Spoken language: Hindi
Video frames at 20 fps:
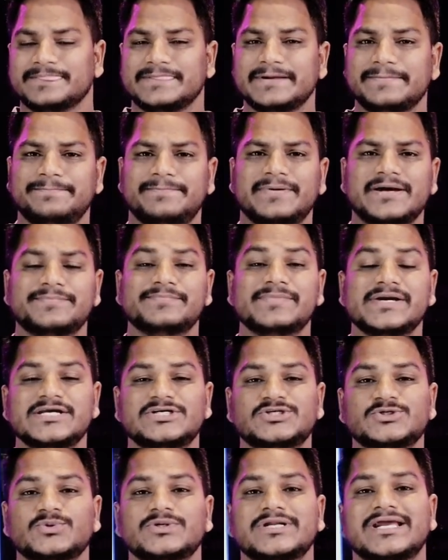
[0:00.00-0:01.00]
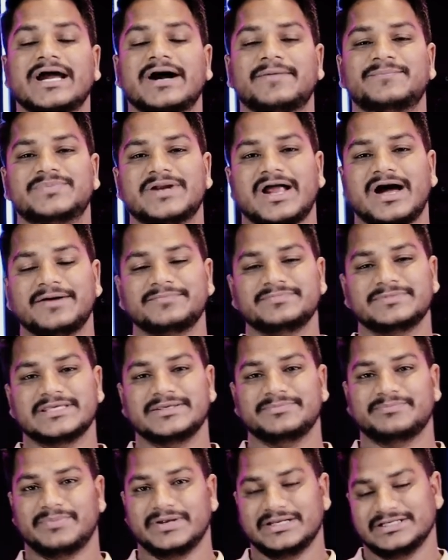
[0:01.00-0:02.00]
तब परमेश्वर ने अब्राहम
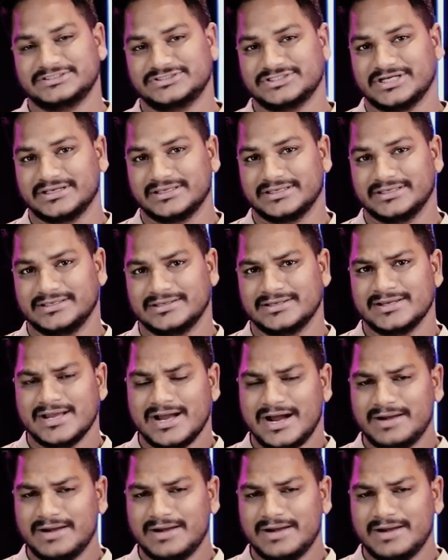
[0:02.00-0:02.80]
की परीक्षा की